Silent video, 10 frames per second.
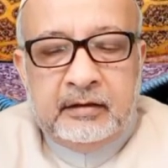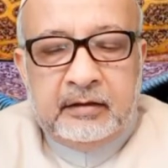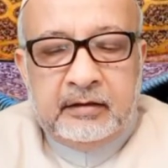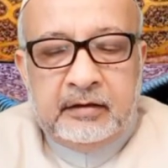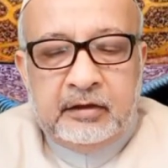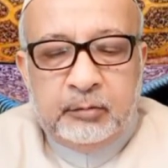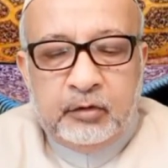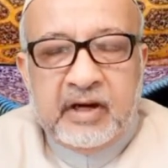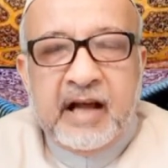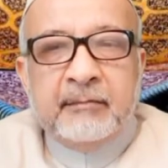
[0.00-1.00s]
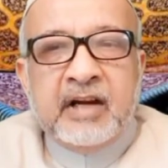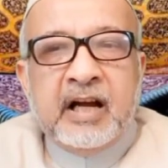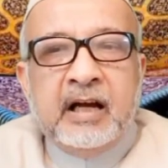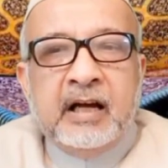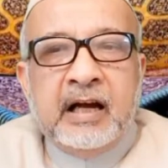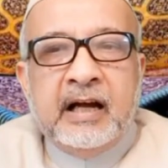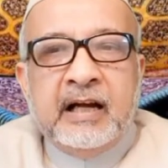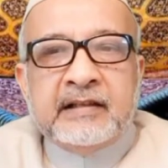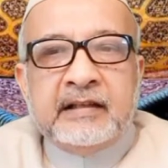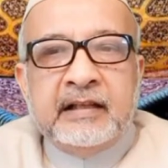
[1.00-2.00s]
जिस प्रोग्राम का
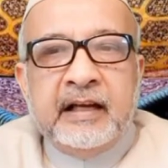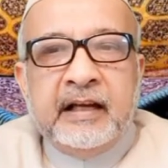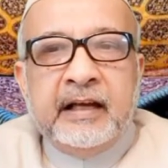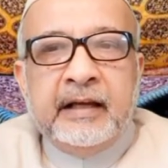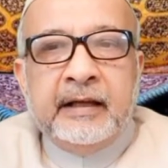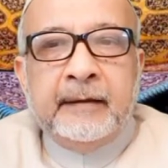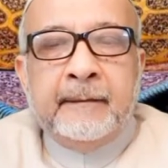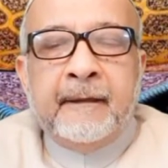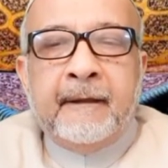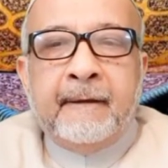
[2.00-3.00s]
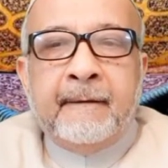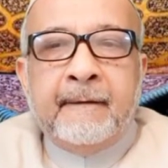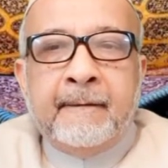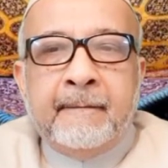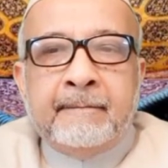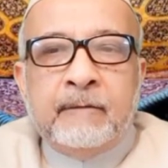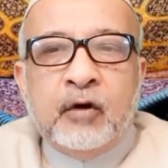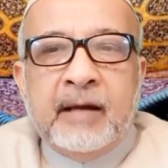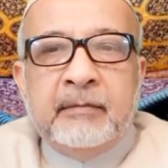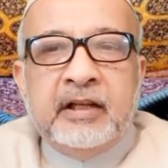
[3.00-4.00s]
आगाज़ किया गया है वो
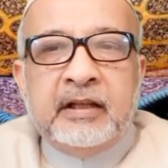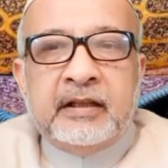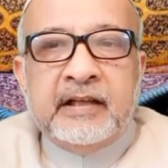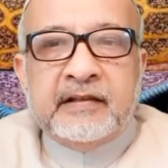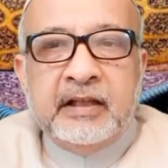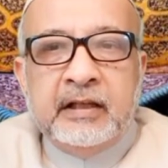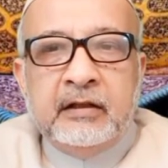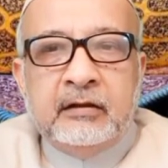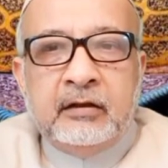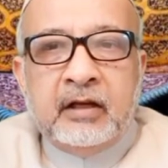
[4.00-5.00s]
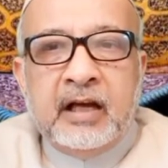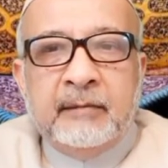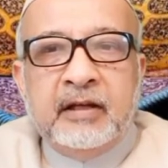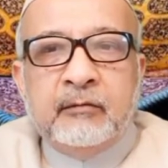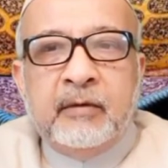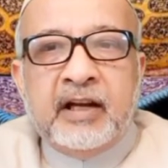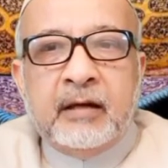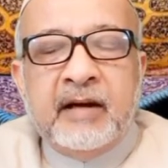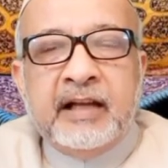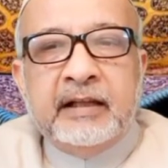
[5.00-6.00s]
काबिल तहसीन और काबिल
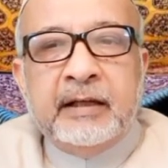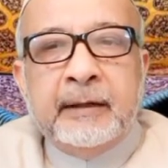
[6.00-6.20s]
मुबारकबाद है